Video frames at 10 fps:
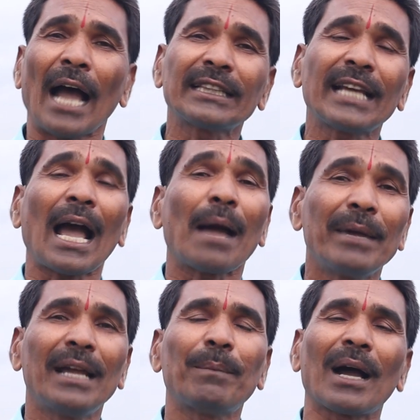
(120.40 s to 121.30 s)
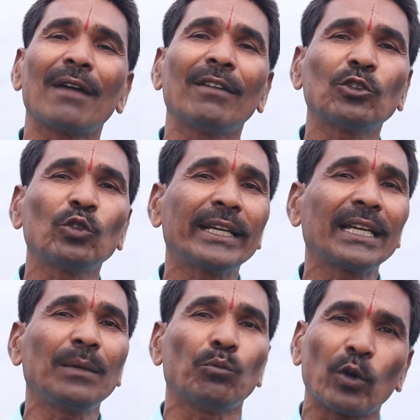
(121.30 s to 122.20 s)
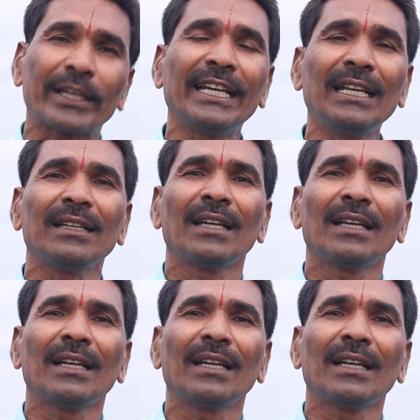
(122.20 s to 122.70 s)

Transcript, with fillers: అయితే ఆమె భగవంతునికి మొక్కి